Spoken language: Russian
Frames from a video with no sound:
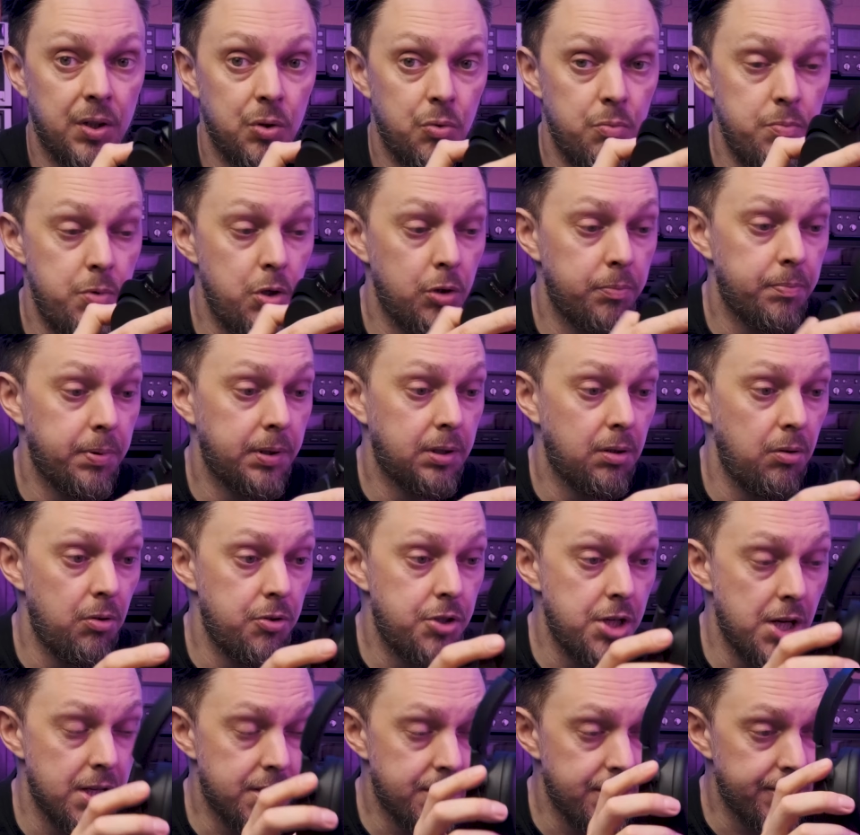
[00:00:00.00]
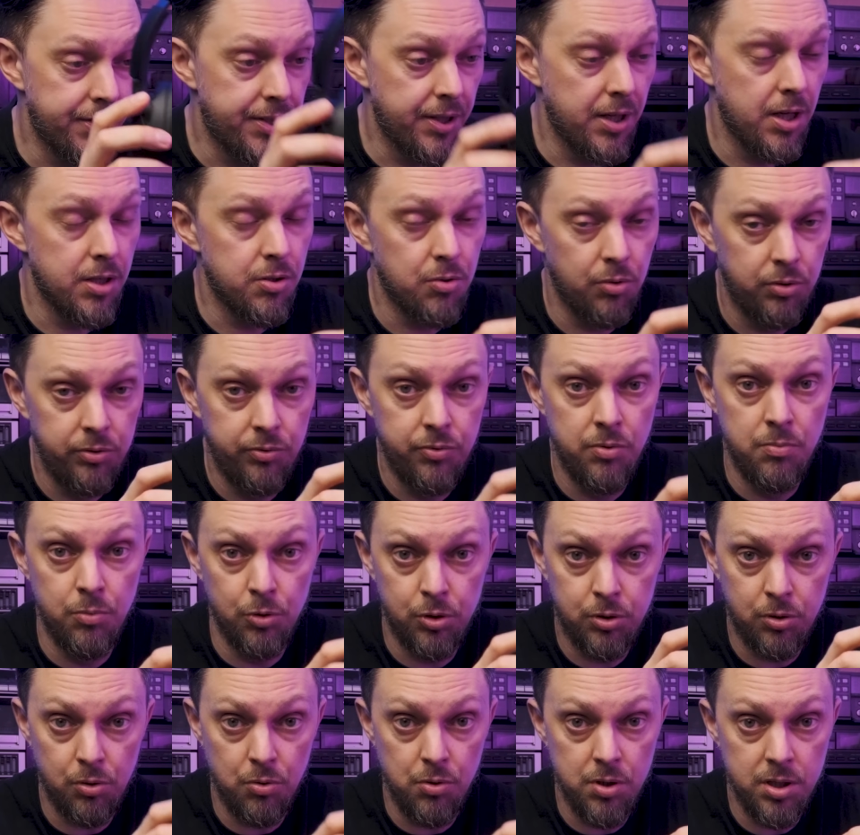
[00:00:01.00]
Умеют подключаться сразу к двум
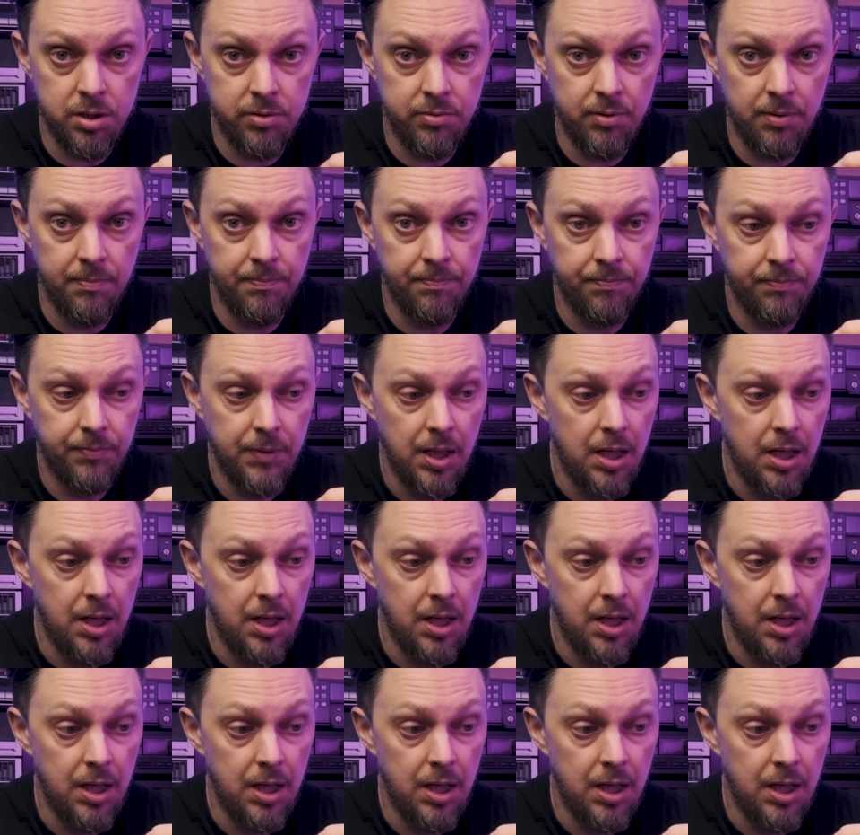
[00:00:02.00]
устройствам.